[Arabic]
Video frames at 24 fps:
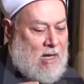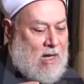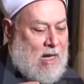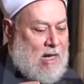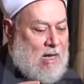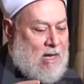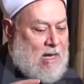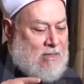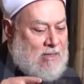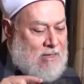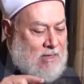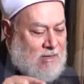
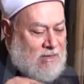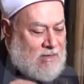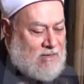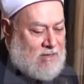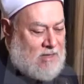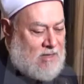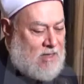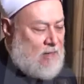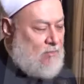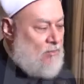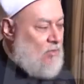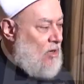على
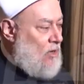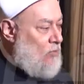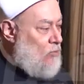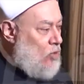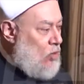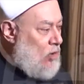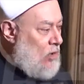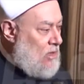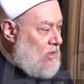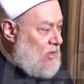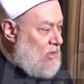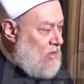تدريب
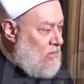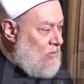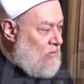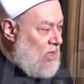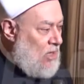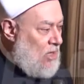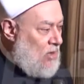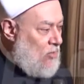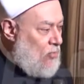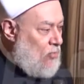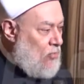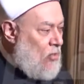
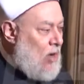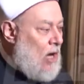المقدمين